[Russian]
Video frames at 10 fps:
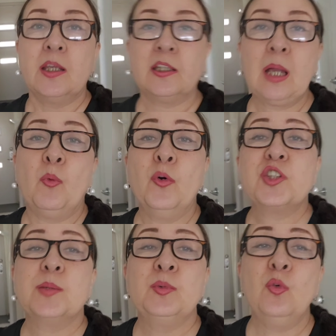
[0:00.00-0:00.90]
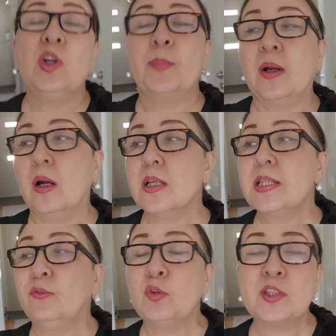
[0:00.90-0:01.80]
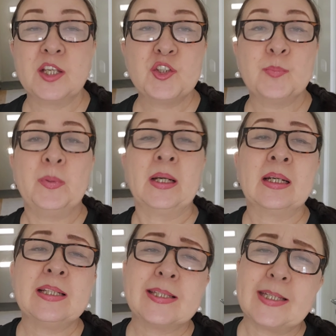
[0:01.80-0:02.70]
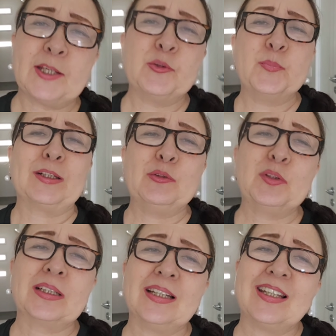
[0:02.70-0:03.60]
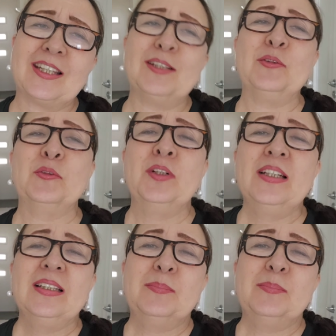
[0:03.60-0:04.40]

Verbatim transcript: и там очень много показывают, значит, про Россию, про Украину,